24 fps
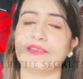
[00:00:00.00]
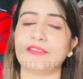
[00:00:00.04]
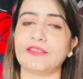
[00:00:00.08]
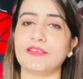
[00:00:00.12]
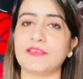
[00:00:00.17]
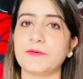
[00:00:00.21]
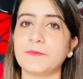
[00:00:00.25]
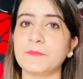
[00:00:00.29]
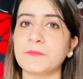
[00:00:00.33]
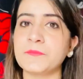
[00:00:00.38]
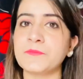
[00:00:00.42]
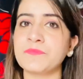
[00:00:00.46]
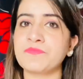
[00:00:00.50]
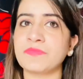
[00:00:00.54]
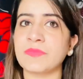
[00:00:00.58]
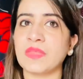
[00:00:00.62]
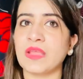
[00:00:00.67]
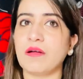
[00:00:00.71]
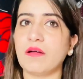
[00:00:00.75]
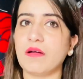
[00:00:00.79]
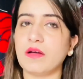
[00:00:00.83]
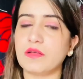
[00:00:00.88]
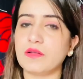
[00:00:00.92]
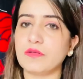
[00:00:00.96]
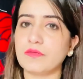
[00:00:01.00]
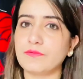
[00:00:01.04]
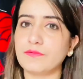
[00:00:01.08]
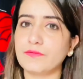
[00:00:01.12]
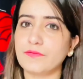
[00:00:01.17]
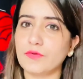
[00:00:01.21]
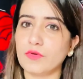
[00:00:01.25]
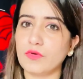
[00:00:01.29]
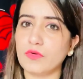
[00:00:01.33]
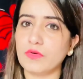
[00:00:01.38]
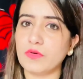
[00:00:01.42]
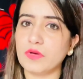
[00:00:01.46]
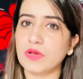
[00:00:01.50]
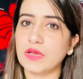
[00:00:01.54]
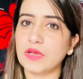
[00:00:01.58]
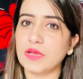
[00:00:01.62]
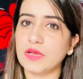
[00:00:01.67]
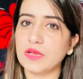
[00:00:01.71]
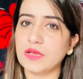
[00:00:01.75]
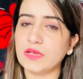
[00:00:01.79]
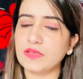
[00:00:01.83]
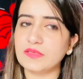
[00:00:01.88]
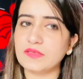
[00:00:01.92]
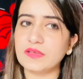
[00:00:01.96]
थी और वो
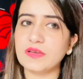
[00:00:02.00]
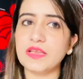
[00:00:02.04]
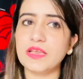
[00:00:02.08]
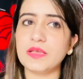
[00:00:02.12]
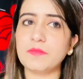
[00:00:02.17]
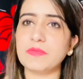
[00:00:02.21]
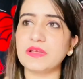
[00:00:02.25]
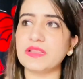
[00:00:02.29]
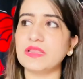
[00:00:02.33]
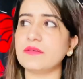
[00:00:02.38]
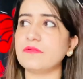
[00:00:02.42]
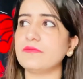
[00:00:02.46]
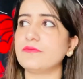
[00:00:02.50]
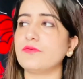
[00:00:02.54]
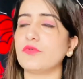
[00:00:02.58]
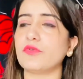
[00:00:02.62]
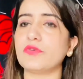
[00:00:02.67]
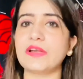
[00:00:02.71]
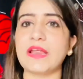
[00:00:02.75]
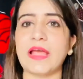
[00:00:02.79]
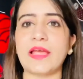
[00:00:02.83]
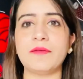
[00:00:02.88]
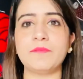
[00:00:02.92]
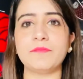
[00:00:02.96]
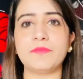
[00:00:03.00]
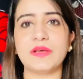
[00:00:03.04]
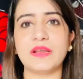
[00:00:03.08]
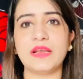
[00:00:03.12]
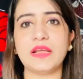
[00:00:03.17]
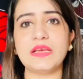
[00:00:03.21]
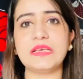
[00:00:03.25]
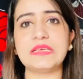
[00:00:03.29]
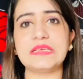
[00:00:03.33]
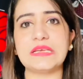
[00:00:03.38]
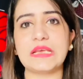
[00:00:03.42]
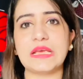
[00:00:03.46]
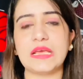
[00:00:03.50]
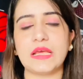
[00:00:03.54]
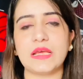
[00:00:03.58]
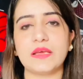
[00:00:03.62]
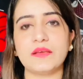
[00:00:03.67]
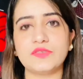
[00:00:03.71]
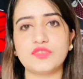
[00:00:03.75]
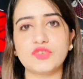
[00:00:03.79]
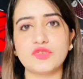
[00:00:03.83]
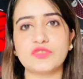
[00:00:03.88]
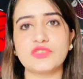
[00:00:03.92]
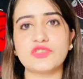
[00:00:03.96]
इतनी मतलब वो टाइम पे ना ये
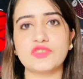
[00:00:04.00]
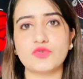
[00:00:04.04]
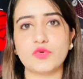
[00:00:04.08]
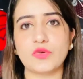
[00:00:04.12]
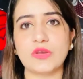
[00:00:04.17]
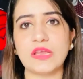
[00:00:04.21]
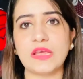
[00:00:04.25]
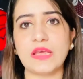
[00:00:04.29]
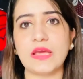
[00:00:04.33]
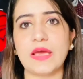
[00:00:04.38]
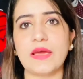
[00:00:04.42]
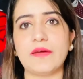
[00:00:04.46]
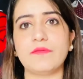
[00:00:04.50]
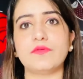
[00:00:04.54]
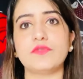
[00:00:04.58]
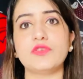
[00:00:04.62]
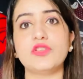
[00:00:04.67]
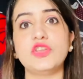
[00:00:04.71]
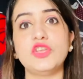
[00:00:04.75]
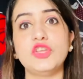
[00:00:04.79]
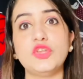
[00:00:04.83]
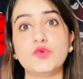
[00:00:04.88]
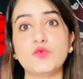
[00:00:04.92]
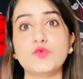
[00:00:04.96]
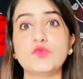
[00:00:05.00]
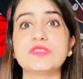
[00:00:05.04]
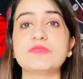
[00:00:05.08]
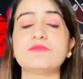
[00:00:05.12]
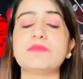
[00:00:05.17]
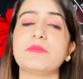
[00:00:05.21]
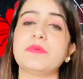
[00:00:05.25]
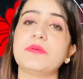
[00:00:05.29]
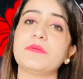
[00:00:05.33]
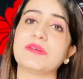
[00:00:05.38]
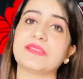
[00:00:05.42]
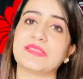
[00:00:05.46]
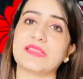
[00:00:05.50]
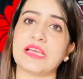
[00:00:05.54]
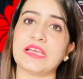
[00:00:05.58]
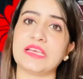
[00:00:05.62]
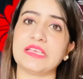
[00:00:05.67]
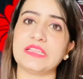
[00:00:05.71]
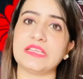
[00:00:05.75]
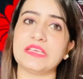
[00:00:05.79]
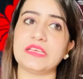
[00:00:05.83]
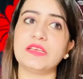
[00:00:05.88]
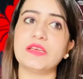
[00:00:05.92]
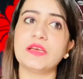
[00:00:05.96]
जो स्टोरी है वो न्यूज़ में भी बताई
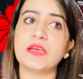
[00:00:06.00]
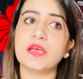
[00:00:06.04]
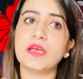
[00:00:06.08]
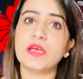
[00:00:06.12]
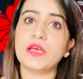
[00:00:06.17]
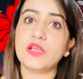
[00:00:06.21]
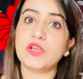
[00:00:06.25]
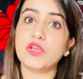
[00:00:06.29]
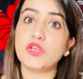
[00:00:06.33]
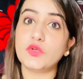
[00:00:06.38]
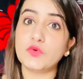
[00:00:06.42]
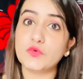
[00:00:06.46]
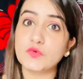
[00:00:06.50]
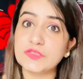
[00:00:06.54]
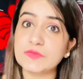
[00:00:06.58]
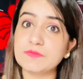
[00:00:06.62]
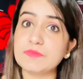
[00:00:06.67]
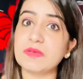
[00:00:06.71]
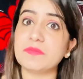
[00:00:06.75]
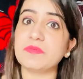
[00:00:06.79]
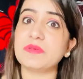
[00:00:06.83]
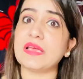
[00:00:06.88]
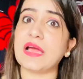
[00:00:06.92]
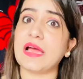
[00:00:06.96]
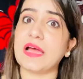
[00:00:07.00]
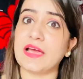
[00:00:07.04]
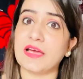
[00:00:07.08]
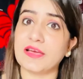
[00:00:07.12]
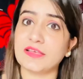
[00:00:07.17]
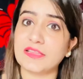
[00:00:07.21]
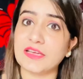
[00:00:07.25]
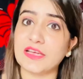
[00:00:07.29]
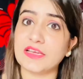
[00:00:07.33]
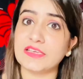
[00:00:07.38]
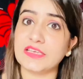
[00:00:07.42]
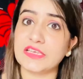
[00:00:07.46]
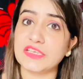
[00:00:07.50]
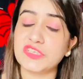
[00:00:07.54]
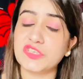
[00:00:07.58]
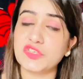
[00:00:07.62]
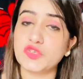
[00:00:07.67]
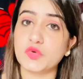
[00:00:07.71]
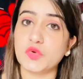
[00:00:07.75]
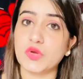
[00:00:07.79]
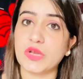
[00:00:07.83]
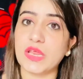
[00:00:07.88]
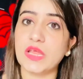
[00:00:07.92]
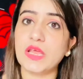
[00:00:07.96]
थी न्यूज़ में भी आया था ये
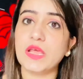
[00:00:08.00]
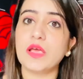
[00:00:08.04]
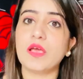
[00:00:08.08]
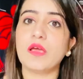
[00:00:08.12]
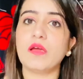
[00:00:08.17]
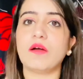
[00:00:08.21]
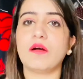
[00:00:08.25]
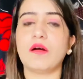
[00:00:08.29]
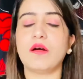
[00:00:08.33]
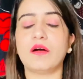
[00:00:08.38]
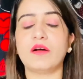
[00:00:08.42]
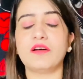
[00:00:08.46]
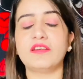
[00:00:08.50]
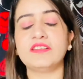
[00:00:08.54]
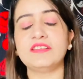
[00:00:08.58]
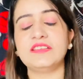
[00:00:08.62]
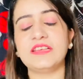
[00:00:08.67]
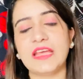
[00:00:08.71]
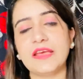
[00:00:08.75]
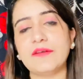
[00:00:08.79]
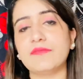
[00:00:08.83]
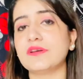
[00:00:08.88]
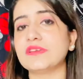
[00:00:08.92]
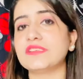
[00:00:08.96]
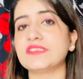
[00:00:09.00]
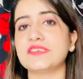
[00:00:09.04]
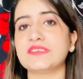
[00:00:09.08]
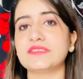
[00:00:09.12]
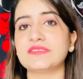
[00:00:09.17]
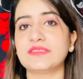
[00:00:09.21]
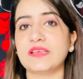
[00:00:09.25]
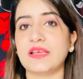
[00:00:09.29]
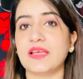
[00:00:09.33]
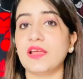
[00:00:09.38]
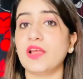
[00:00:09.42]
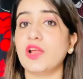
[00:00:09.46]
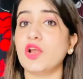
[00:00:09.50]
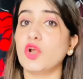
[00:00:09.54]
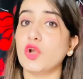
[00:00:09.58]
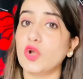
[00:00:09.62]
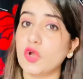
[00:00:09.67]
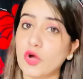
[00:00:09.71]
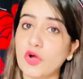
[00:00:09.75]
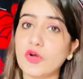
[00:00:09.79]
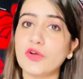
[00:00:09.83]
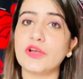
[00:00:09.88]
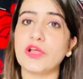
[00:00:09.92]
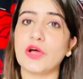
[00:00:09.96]
स्टोरी और ये वजह से
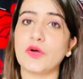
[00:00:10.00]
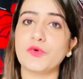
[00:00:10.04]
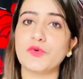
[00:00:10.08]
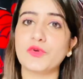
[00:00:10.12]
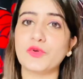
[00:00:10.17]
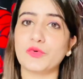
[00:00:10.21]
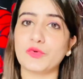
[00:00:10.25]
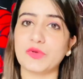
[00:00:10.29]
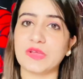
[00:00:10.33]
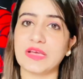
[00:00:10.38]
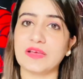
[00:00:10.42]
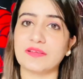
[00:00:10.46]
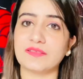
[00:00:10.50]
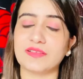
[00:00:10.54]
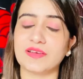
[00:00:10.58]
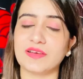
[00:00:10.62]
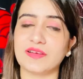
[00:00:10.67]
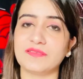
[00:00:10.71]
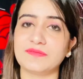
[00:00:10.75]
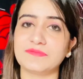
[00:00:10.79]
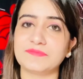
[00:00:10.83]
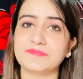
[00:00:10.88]
लॉकडाउन हो गया था